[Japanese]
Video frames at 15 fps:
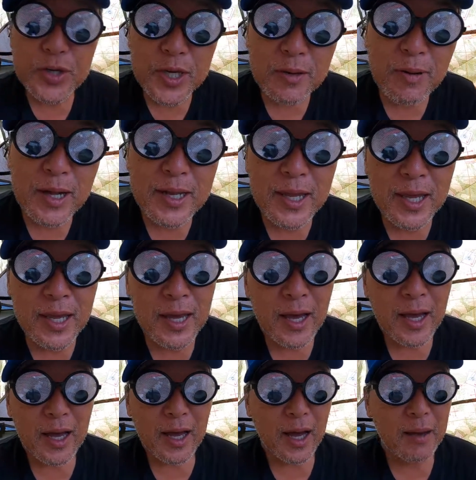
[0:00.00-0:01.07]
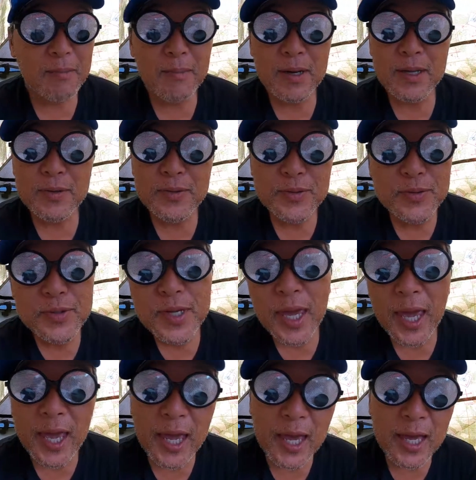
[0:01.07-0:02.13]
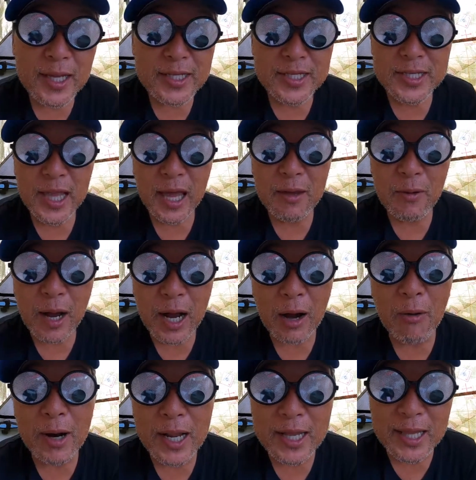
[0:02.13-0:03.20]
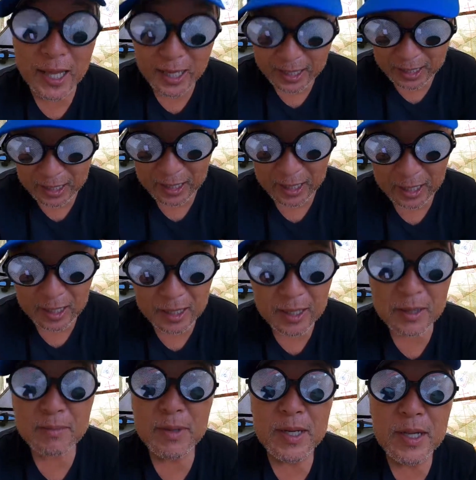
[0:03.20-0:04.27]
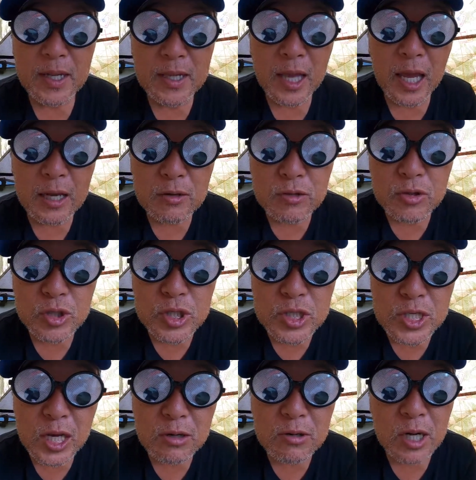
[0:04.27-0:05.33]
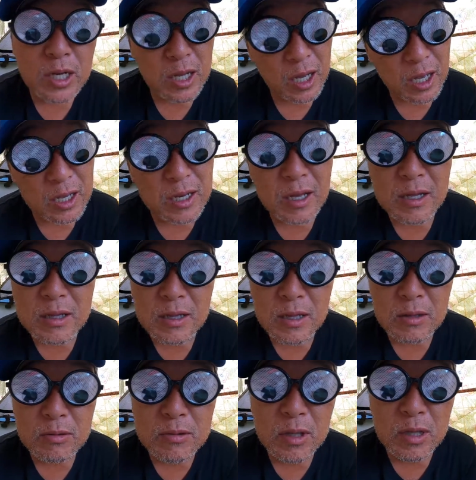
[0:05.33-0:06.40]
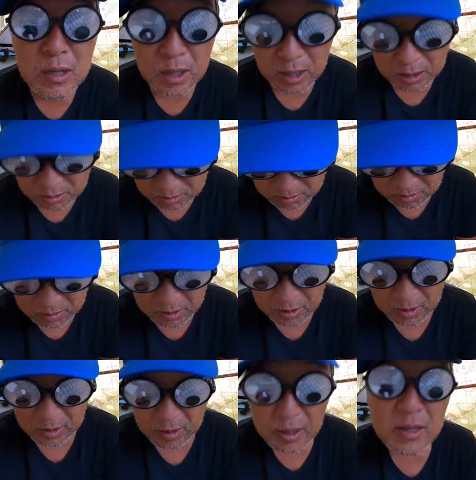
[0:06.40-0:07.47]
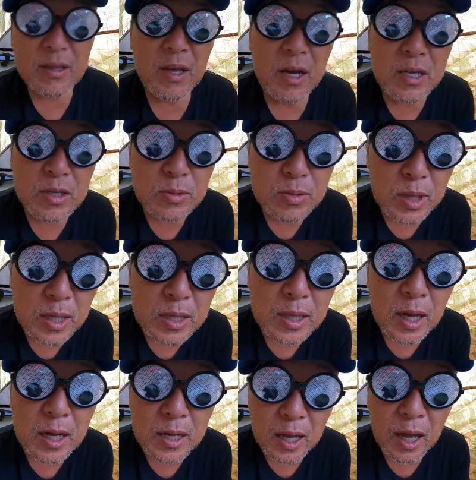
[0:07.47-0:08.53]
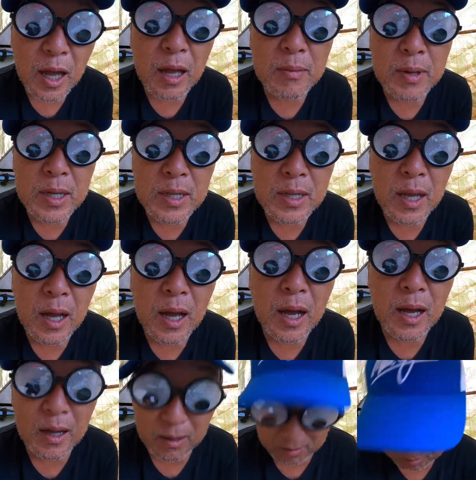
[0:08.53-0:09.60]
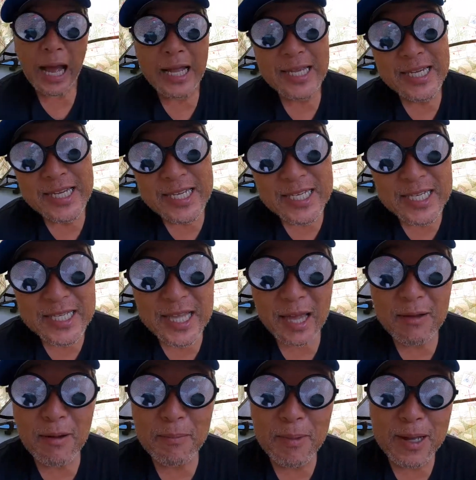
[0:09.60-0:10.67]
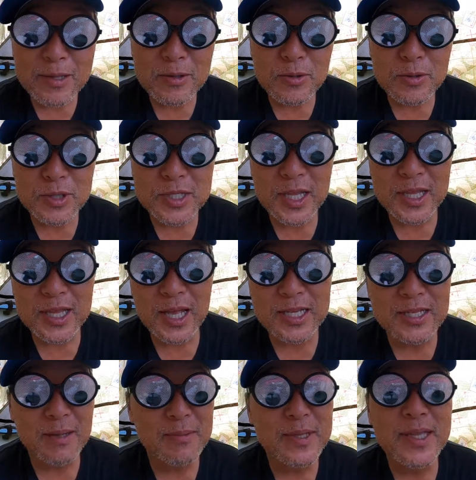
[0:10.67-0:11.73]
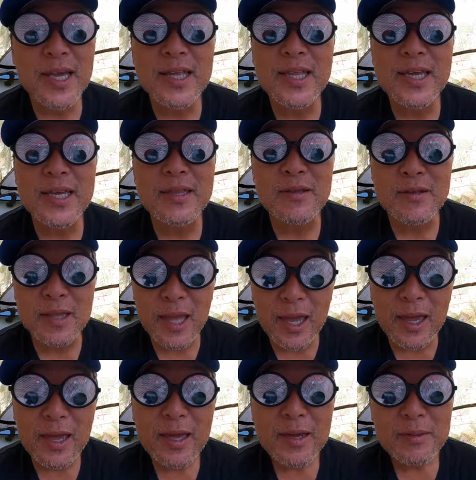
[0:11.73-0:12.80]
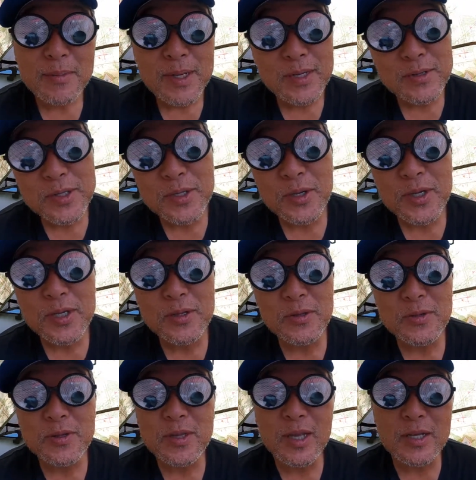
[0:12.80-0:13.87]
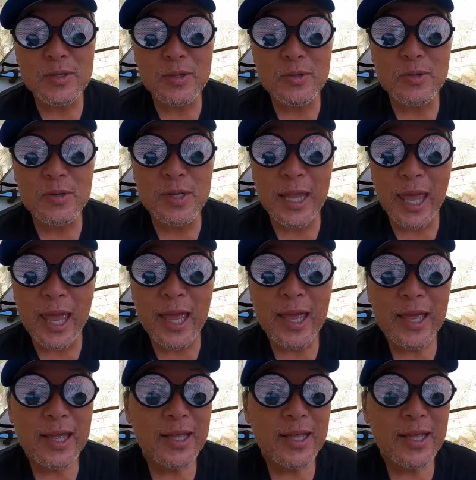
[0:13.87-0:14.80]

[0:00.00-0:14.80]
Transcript: 日はね、あんまり風景自体は変わらないから、みんな退屈しちゃうかなーなんて言ってたけど、大丈夫だったかなみんな。兄貴自体は満足して出したみたいだけどね、見る人にとってはちょっとね、